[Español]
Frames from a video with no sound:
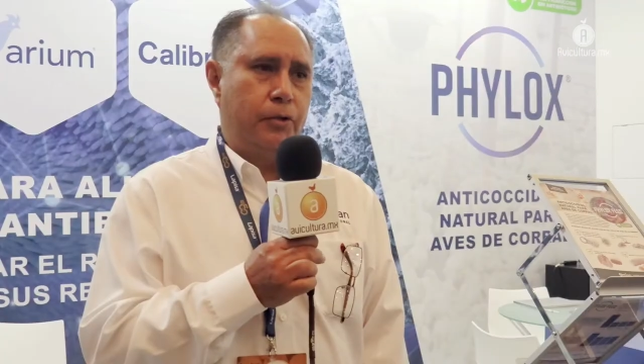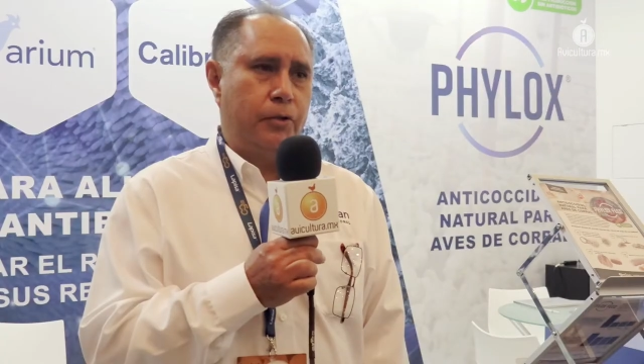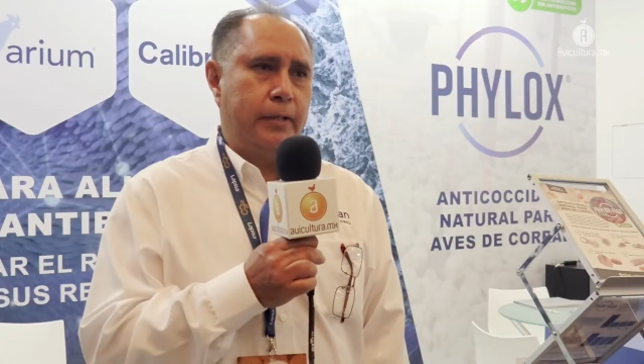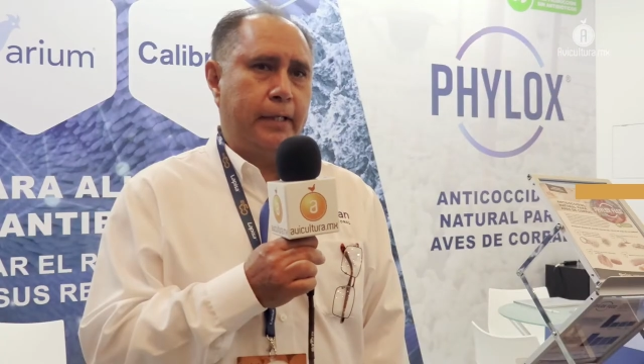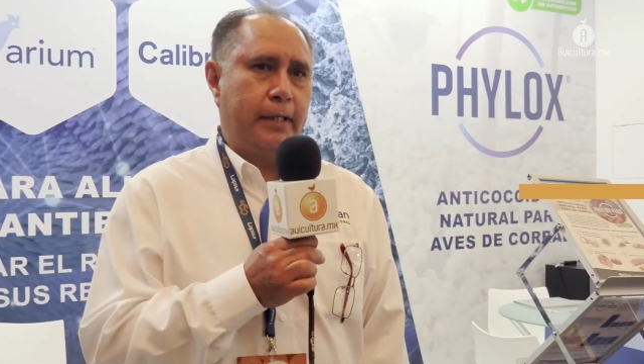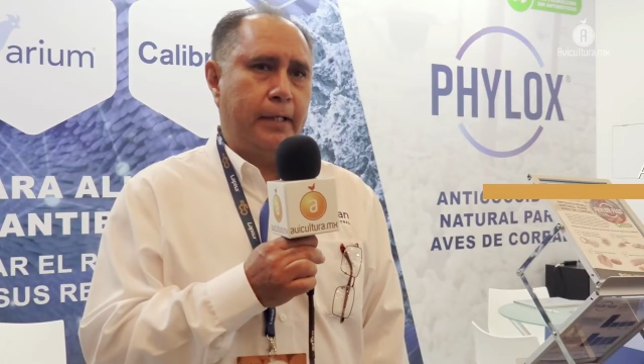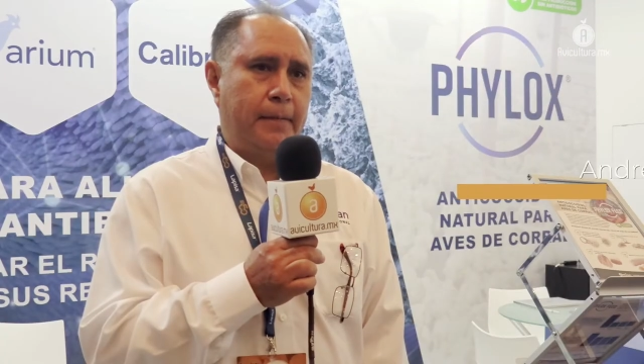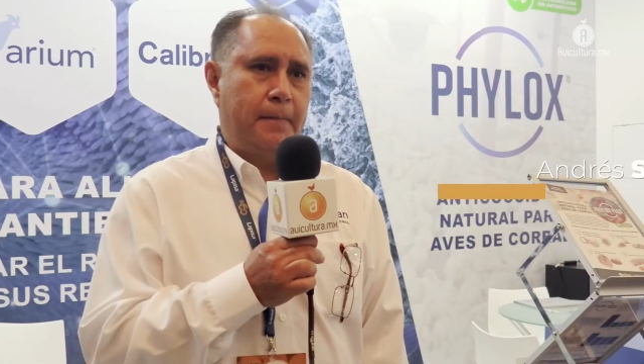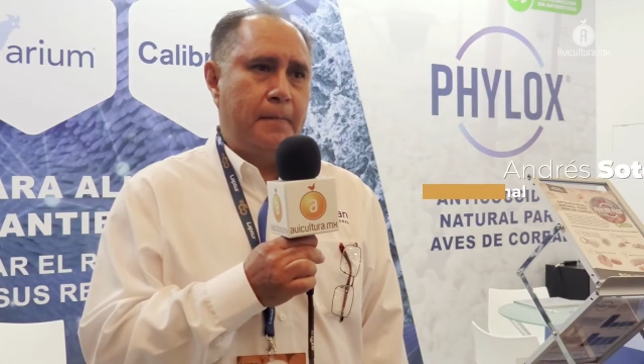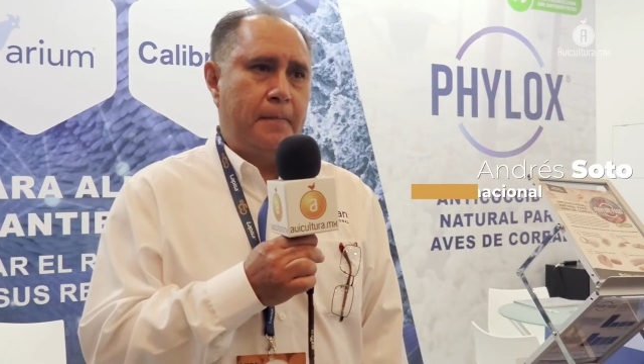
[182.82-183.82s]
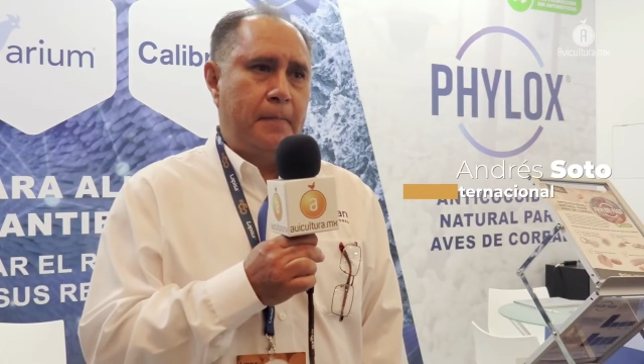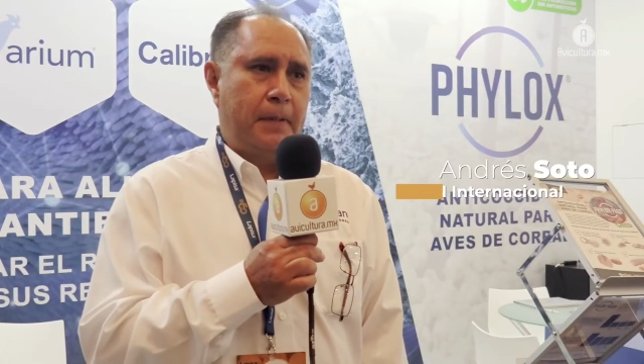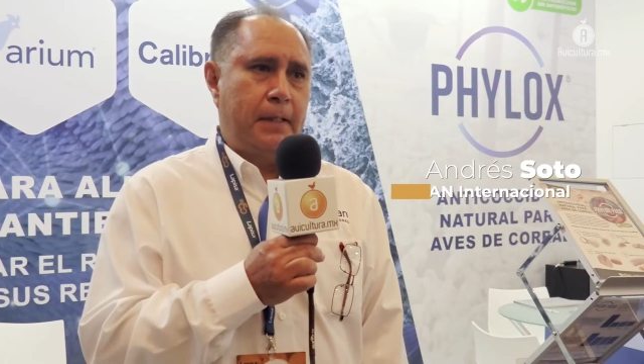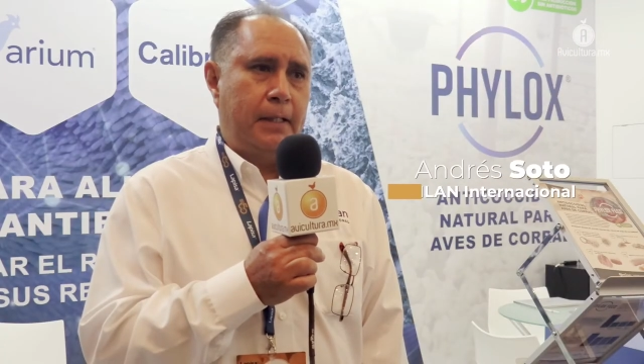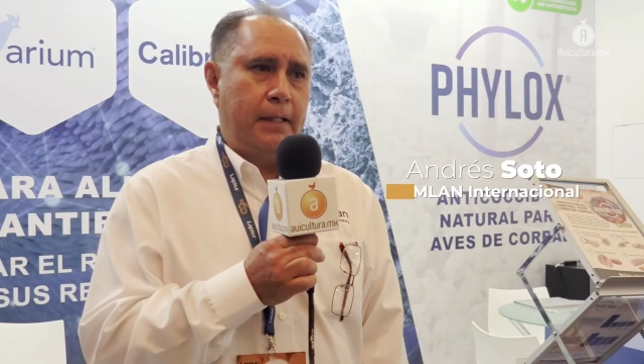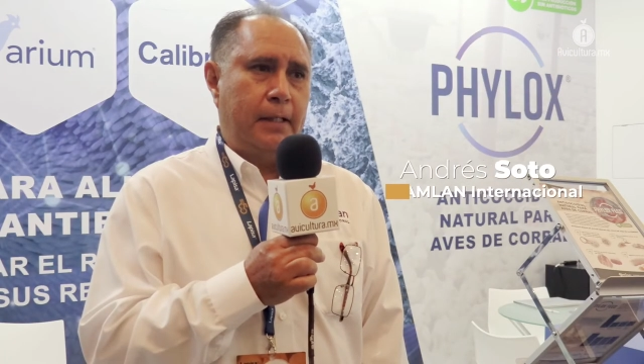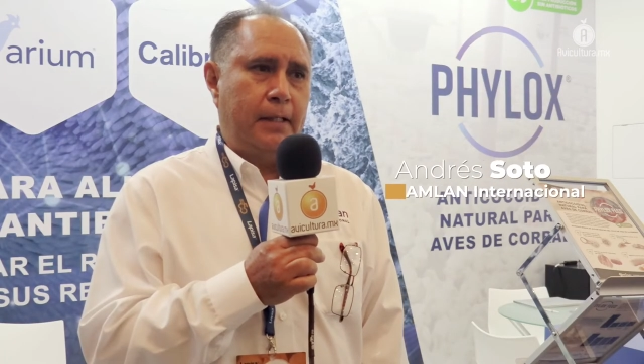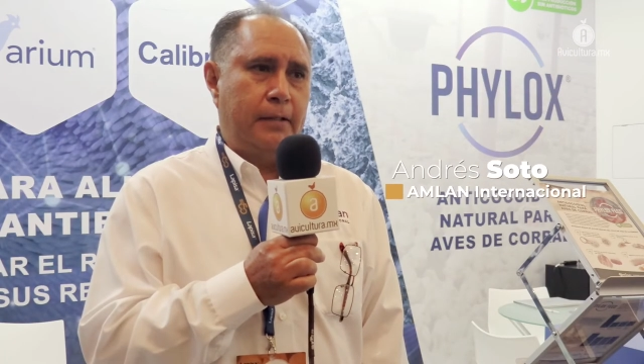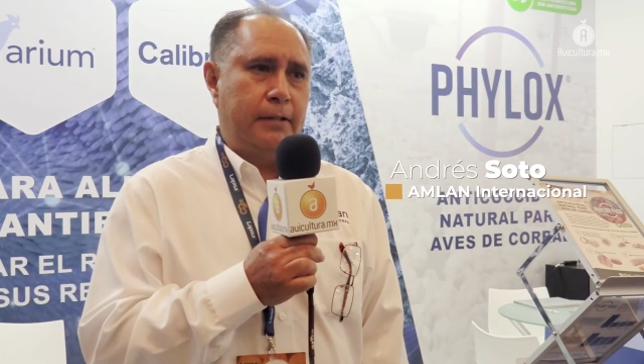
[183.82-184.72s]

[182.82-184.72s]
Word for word: Yo creo que eh,